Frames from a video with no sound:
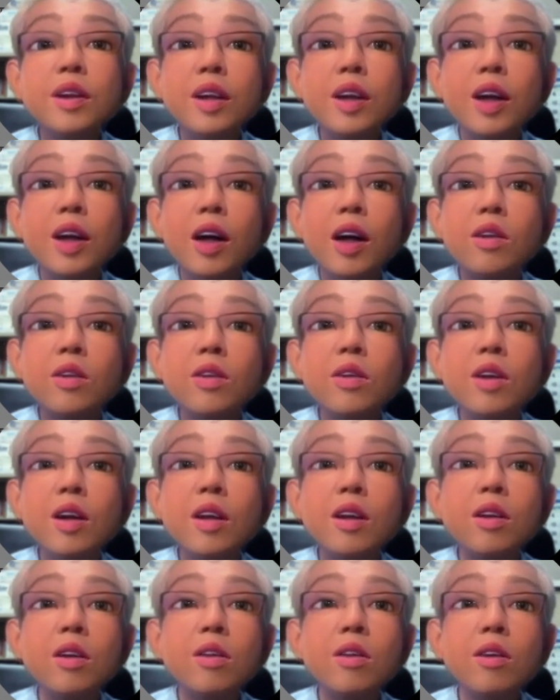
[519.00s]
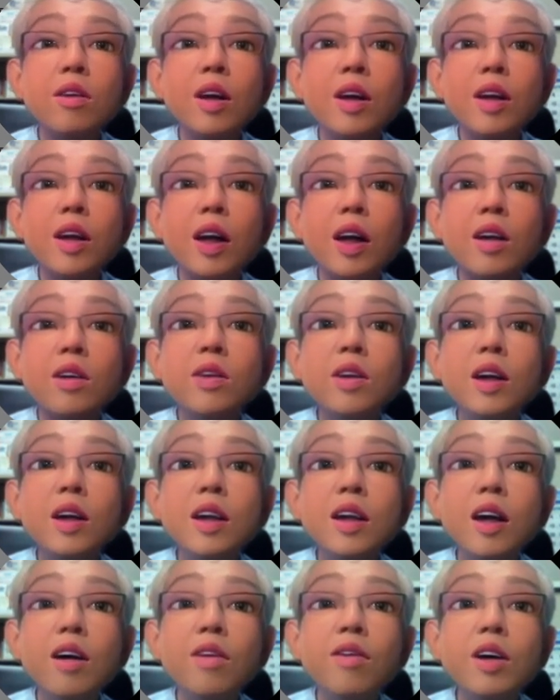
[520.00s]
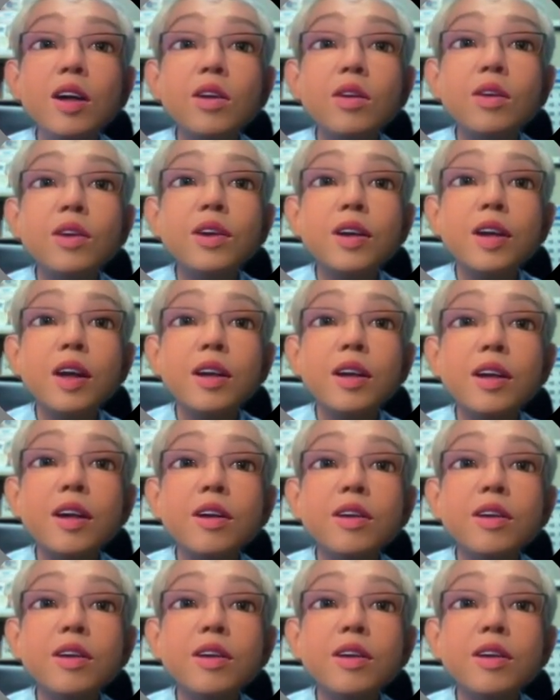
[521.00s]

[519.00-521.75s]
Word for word: ひゃくえんっていうのはひゃくえん玉のことだった